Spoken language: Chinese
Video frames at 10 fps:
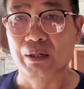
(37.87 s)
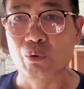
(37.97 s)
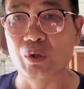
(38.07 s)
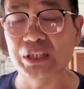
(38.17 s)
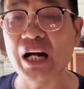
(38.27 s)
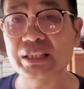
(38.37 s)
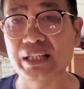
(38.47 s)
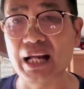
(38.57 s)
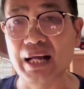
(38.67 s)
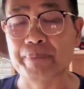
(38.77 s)
我当时
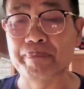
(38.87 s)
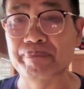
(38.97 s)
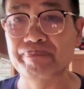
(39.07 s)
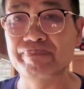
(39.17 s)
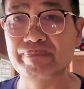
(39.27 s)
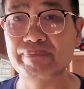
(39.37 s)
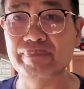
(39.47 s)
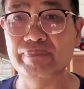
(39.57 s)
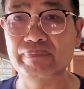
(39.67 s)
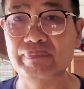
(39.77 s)
呢，嗯，
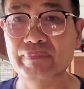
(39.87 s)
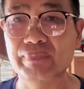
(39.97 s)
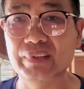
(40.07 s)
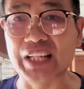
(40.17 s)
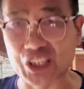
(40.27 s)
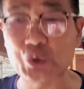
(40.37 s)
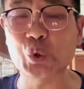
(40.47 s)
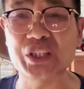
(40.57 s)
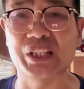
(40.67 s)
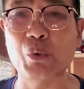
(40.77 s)
也是
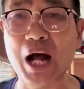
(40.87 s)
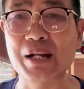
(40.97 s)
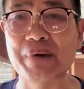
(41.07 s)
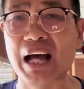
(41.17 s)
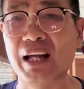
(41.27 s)
说实话了吧，